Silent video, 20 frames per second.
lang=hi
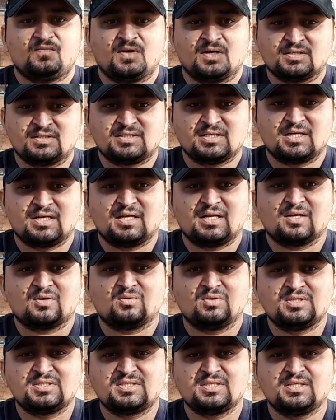फंक्शन वाला
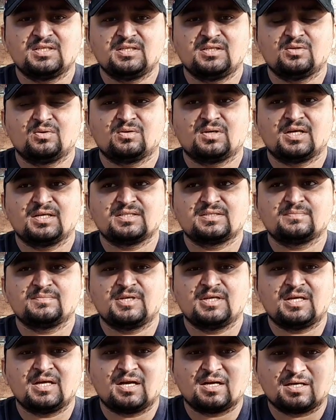कोई सीन नहीं होगा
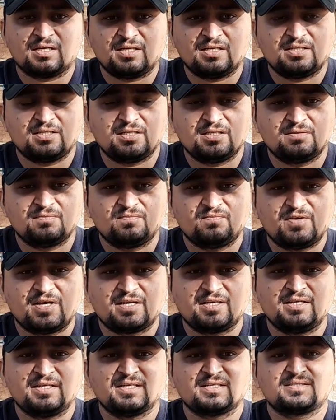इसमें अगले दिन
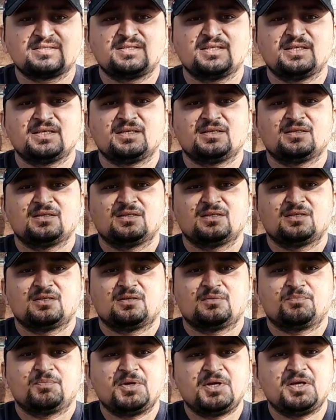वेरी नेक्स्ट डे
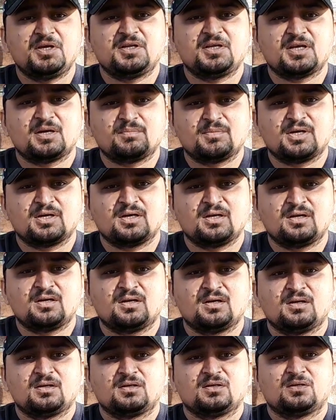पीर या मंगल
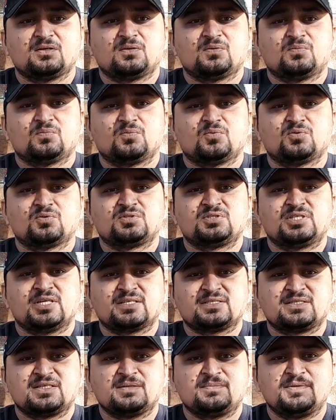वो
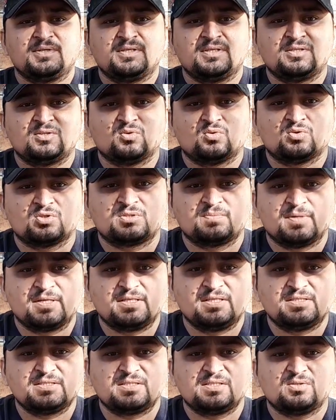जैसे भी दोस्त
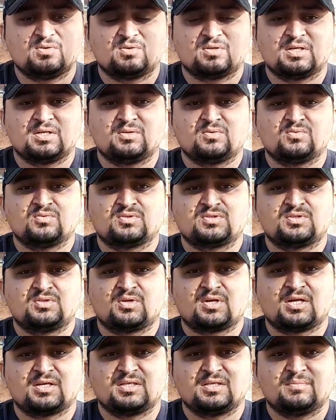भाई ईजी होंगे उस
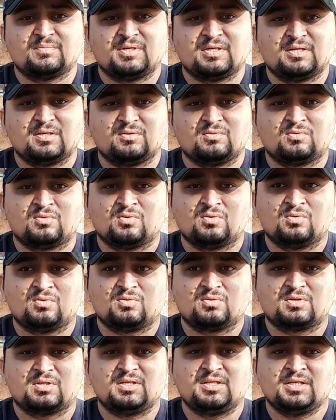दौरानिए में इनको
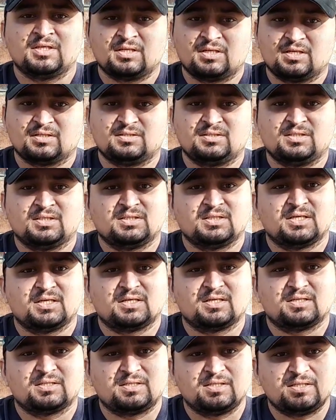क्लियर कर दिया जाएगा